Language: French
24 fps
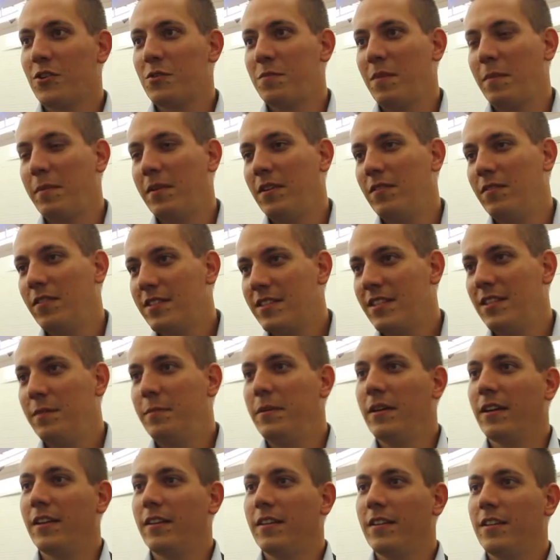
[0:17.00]
je m'appelle Vassili
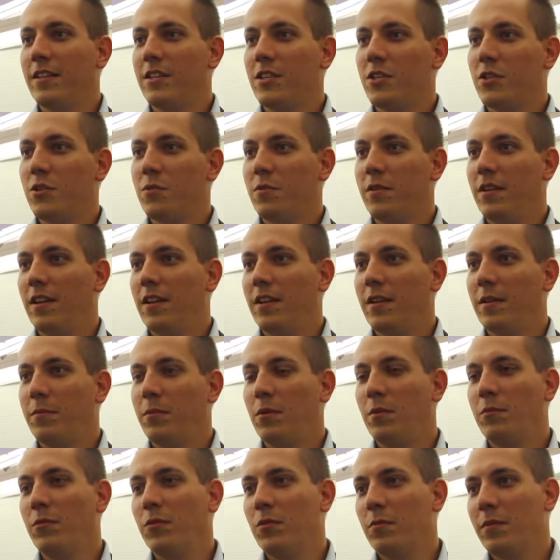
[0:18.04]
Périnée, je suis de la
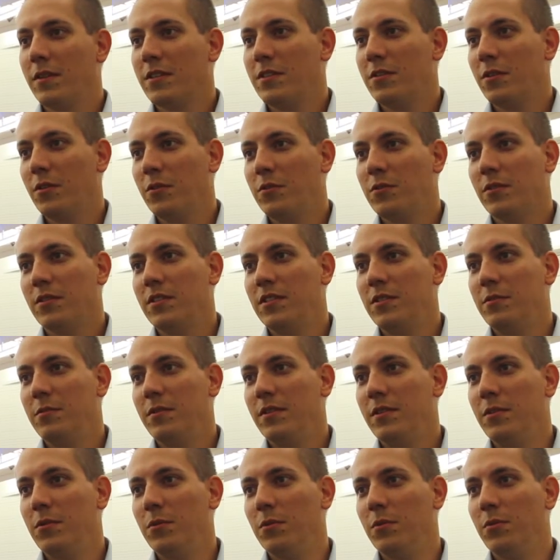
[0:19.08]
promo du Master
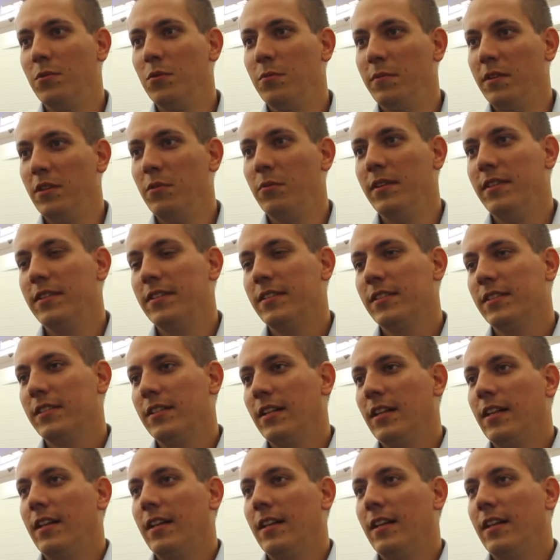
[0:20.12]
218 de 2008.